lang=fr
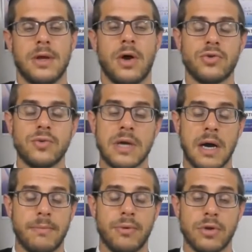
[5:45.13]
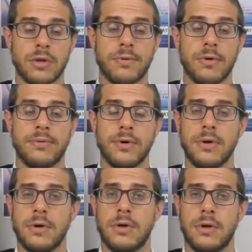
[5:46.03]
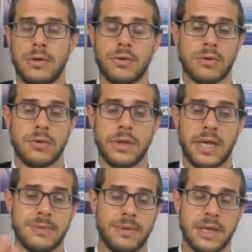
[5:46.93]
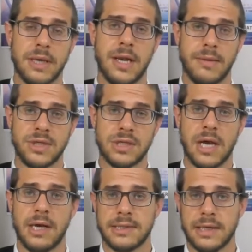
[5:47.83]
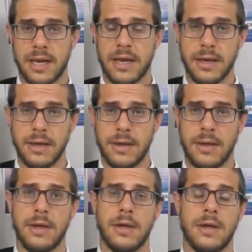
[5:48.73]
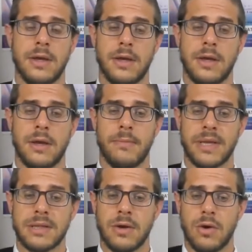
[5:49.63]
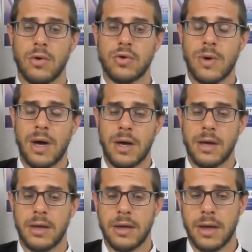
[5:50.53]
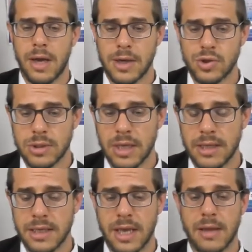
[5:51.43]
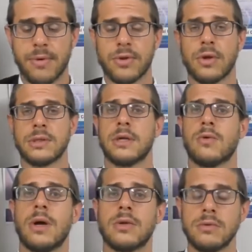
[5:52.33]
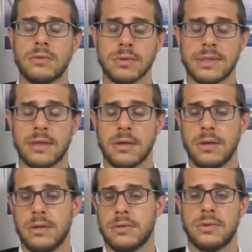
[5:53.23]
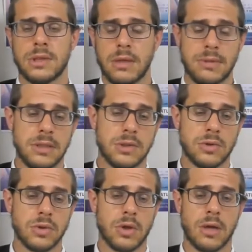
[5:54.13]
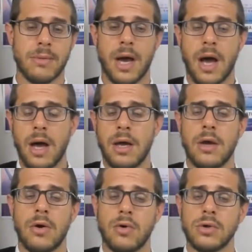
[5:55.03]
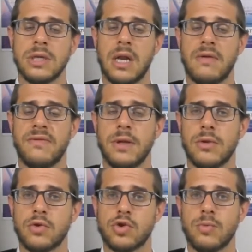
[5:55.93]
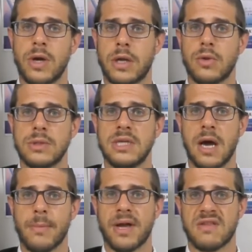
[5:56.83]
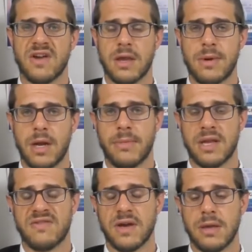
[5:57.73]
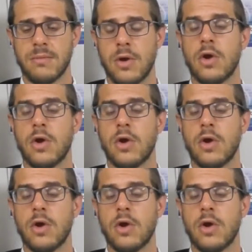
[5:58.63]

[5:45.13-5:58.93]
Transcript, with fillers: En tout cas, pour notre propos, donc on a expliqué la Mishnah, c'est clair. Maintenant, on doit rajouter un détail important, c'est quoi un trou conséquent Ça, c'est une petite discussion dans la Gemara. On retient l'avis de Shmuel qui nous dit Arbat Fachim al Arbat Fachim.